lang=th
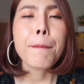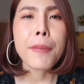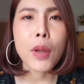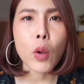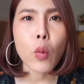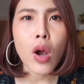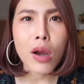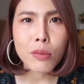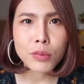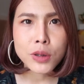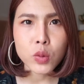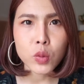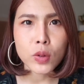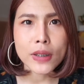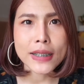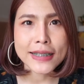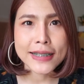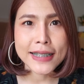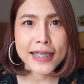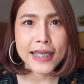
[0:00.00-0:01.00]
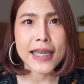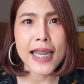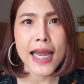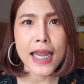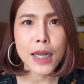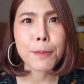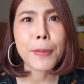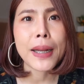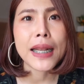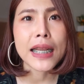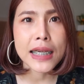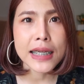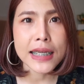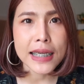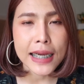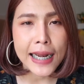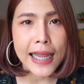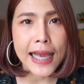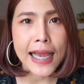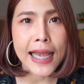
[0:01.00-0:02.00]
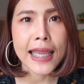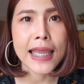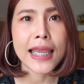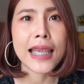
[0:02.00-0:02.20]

มีความสุขกับสิ่งนั้นมันคืออะไร